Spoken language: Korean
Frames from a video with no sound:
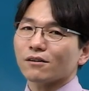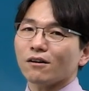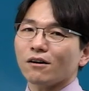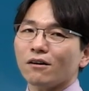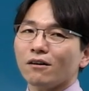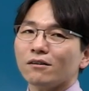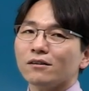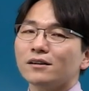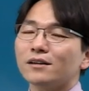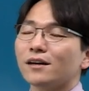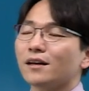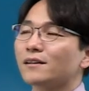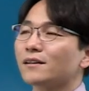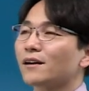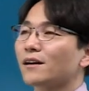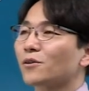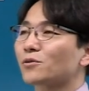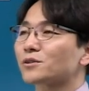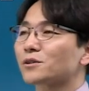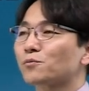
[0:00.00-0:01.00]
거의
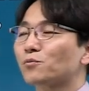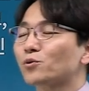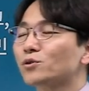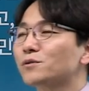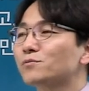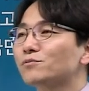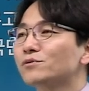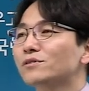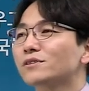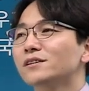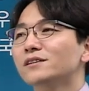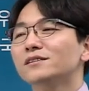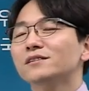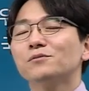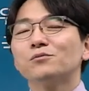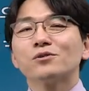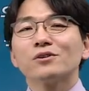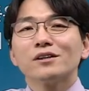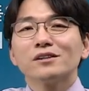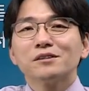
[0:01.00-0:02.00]
옛날에 혹시 보신 분들인지
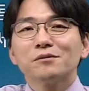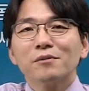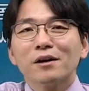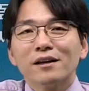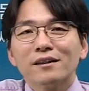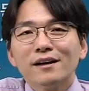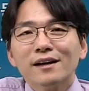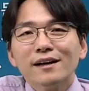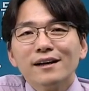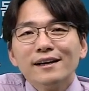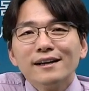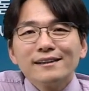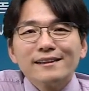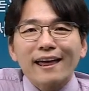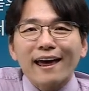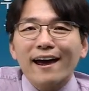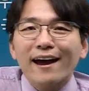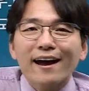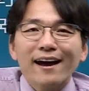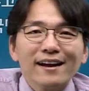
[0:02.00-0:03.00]
모르겠지만
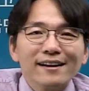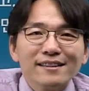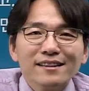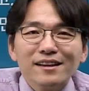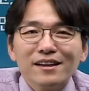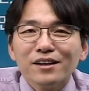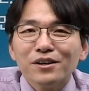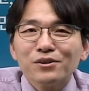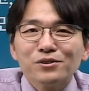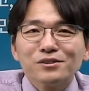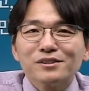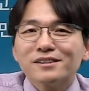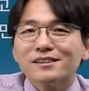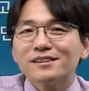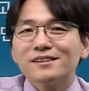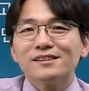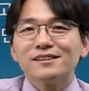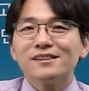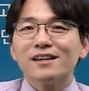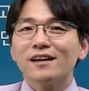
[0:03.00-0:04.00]

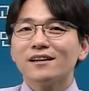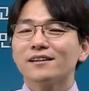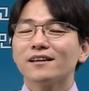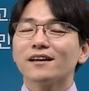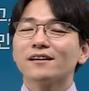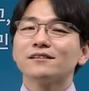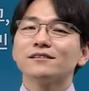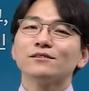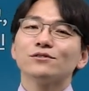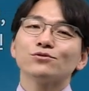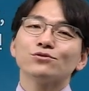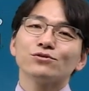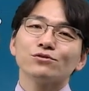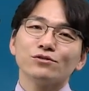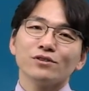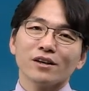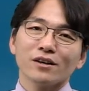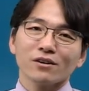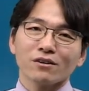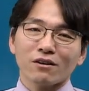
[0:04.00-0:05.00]
대한뉴스 할 때 그 수준이에요.